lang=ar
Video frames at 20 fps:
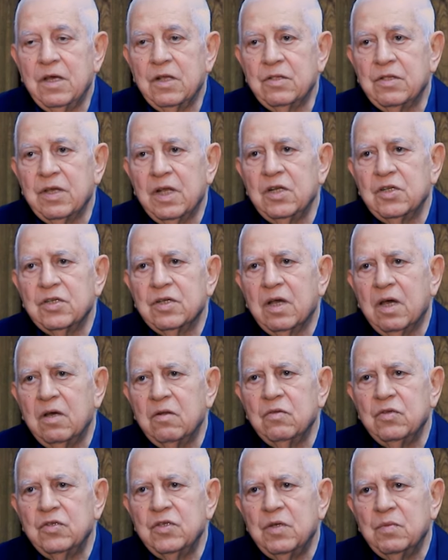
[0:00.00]
الترش
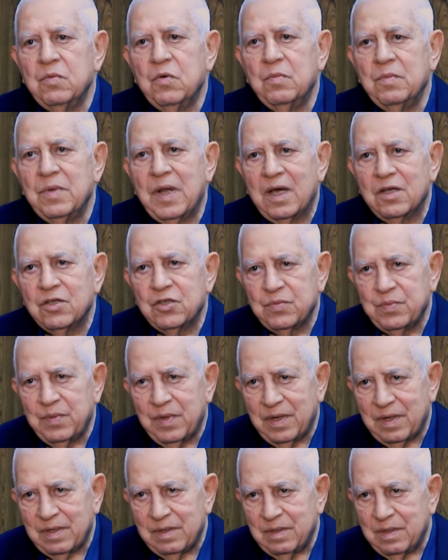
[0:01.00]
كانوا يجيبوه من على
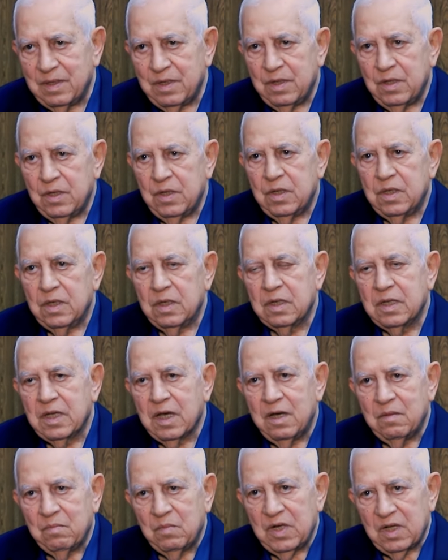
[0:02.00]
الجبال
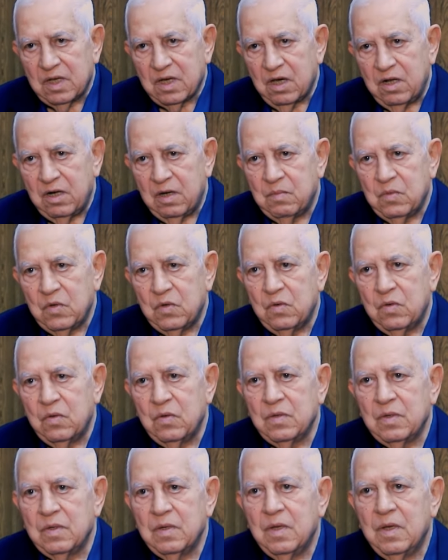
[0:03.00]
وكان
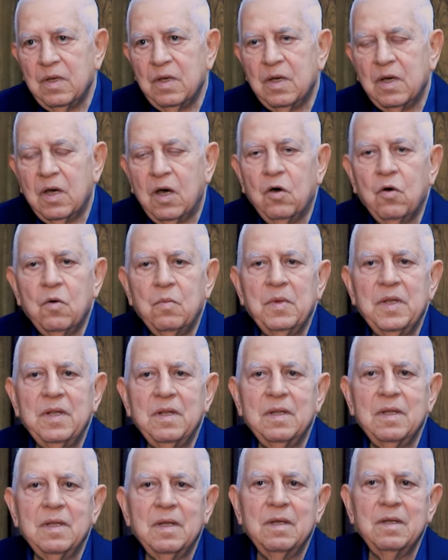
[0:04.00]
القلمون او
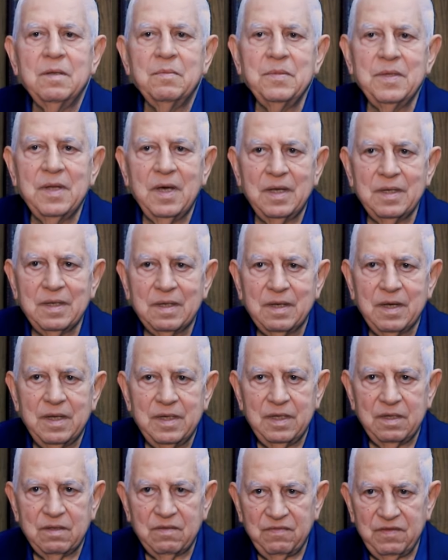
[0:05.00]
من لبنان
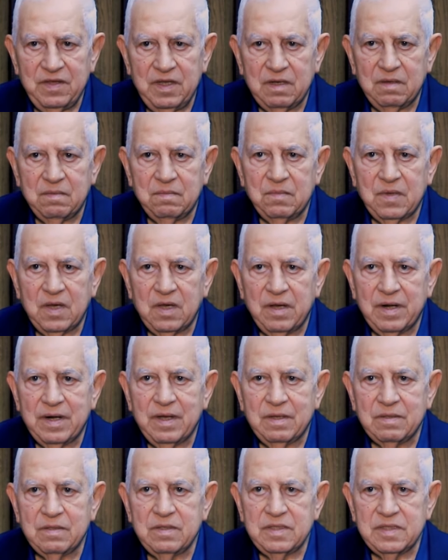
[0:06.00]
كانت فيها
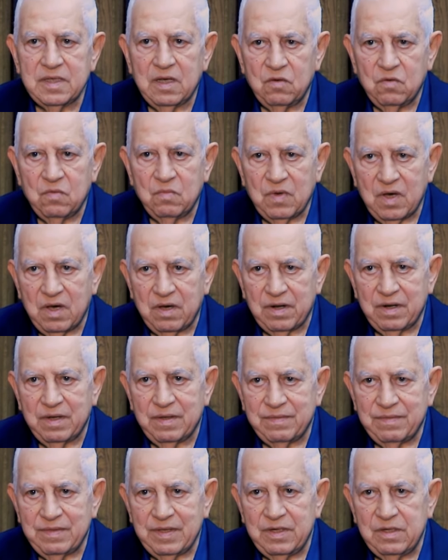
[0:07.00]
مغارات تساوي
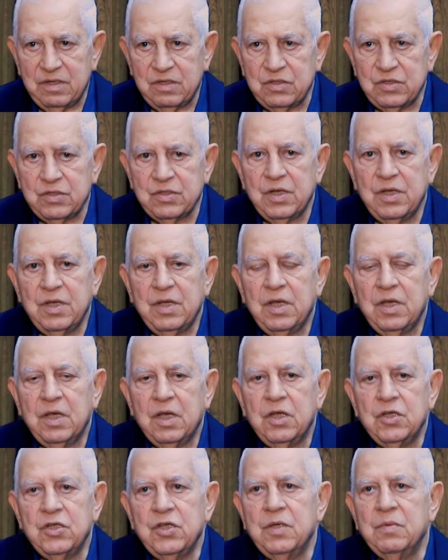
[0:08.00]
مغارات ثلج
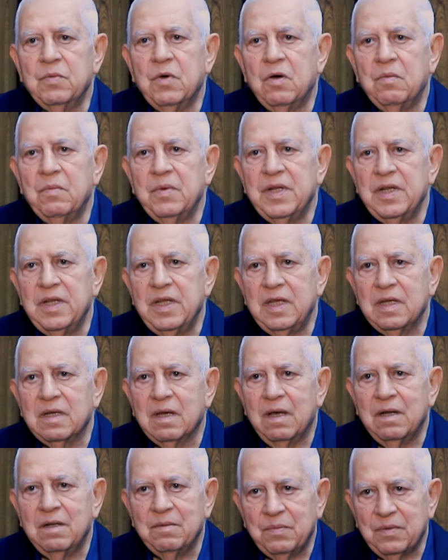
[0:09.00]
جيوا من هنيك
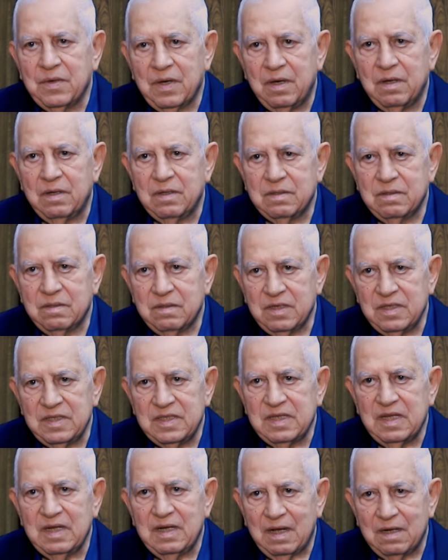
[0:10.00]
على بغال
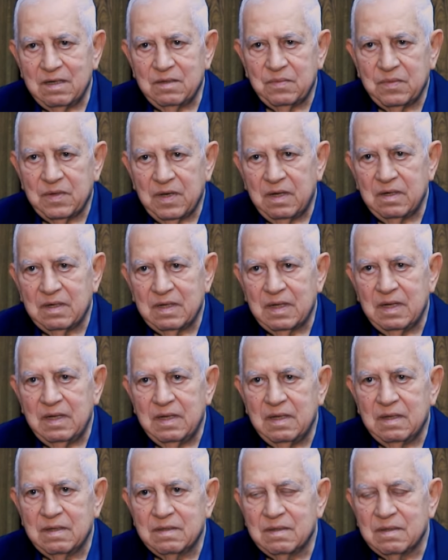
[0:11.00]
تنزل على بغال
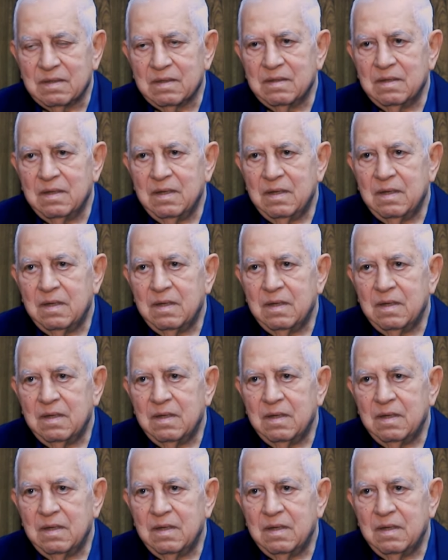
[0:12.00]
كلياتها